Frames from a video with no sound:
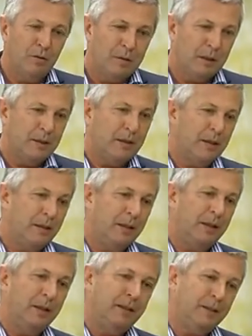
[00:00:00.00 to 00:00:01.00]
tratar de
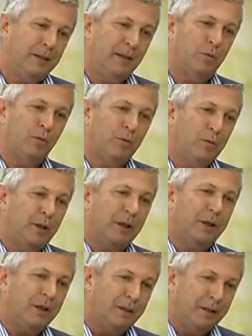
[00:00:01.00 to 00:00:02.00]
tener la cultura
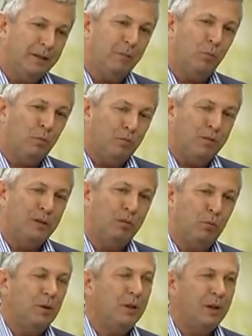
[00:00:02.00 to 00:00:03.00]
de
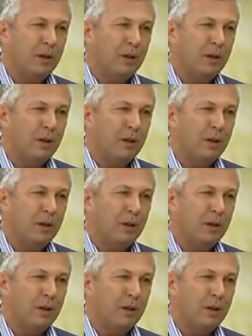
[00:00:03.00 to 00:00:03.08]
discutir las